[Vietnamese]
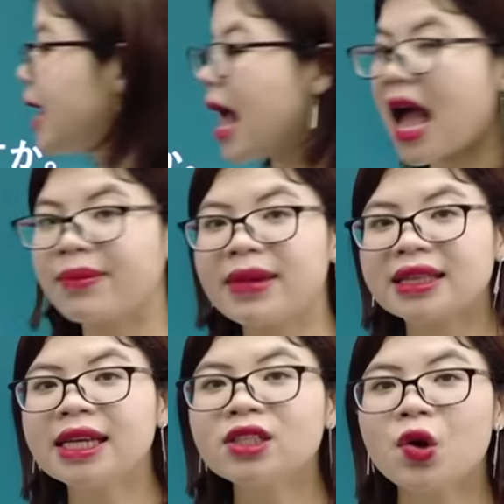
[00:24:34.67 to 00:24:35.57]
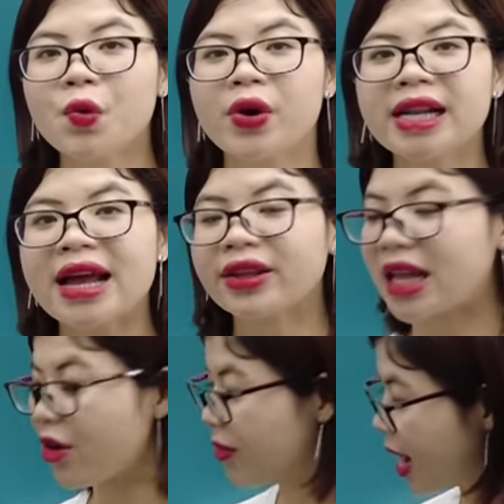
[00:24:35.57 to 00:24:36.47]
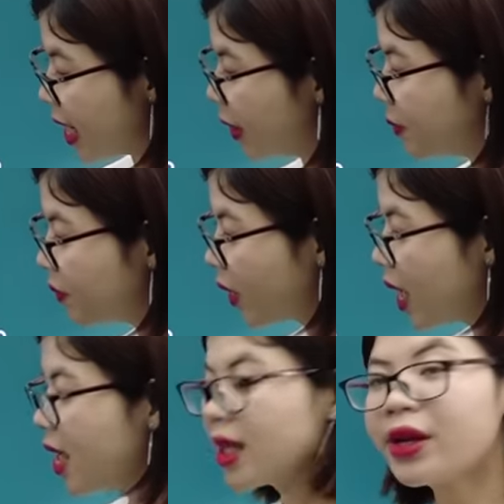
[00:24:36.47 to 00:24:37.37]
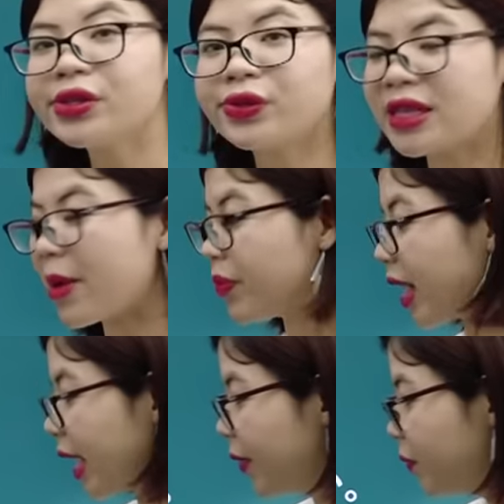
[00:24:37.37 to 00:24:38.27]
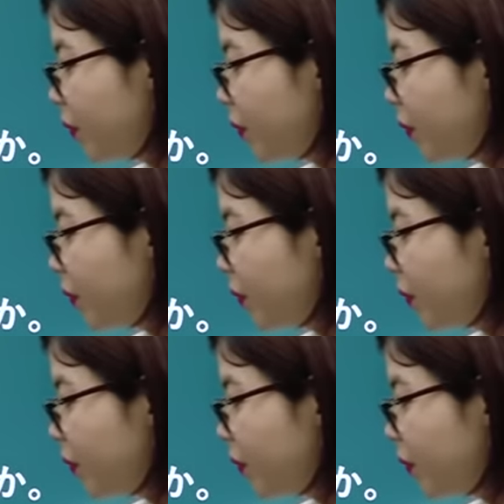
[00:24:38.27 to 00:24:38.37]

À, bạn thích đồ uống nào nào vậy? Câu số 5 này,